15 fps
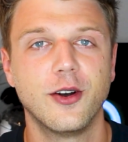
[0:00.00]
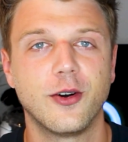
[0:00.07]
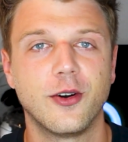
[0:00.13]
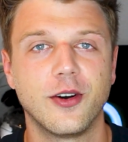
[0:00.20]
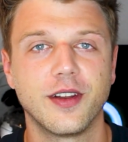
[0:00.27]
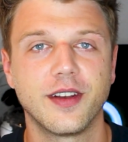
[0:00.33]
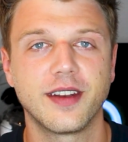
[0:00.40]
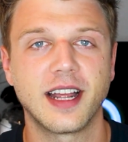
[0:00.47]

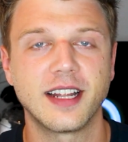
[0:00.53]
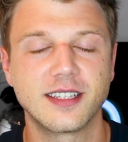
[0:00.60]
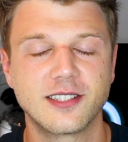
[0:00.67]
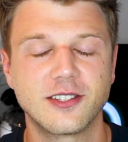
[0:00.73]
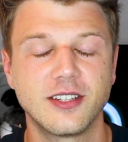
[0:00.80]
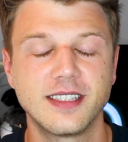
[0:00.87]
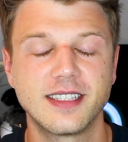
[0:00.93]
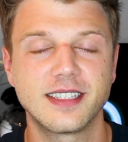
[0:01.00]
Und
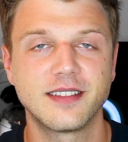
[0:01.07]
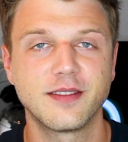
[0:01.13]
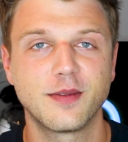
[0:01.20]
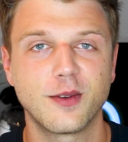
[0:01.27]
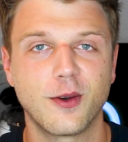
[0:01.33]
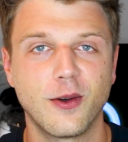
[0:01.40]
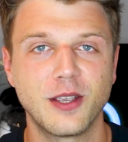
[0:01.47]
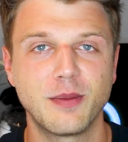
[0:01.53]
ansonsten
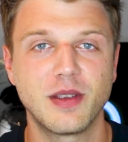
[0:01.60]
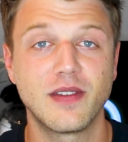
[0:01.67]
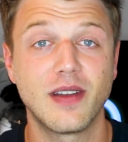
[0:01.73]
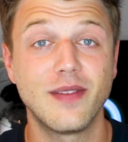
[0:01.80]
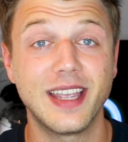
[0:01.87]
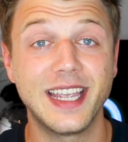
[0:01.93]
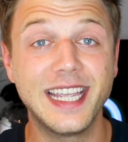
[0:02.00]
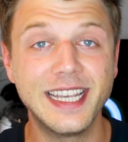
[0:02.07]
freue ich mich,
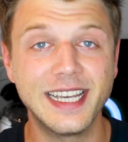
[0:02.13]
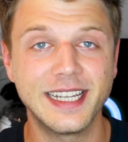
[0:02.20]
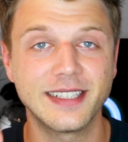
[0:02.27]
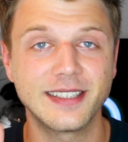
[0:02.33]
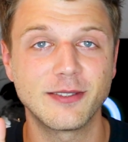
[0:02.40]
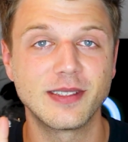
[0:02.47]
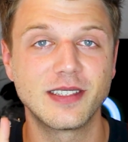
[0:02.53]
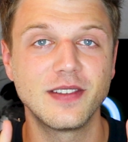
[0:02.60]
wenn wir hier
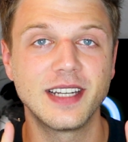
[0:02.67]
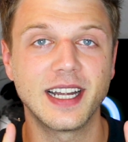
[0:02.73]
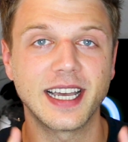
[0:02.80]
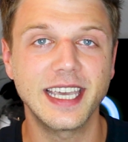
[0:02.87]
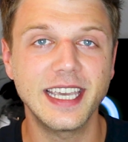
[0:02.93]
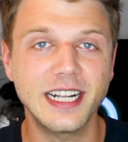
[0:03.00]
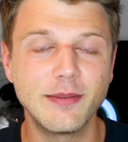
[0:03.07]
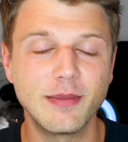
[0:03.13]
jetzt uns
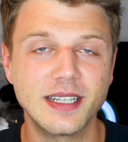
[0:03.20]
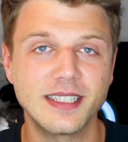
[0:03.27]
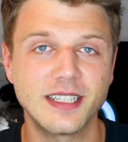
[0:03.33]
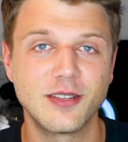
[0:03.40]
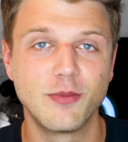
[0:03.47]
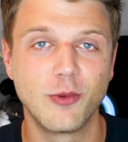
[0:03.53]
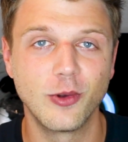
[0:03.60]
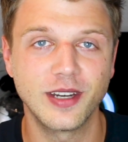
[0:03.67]
wieder
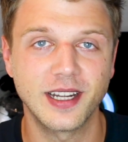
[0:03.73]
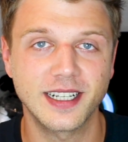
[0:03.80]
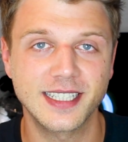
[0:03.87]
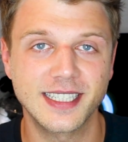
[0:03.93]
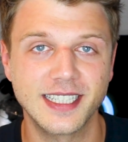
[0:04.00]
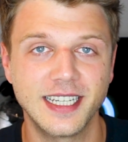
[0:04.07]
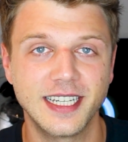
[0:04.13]
regelmäßig montags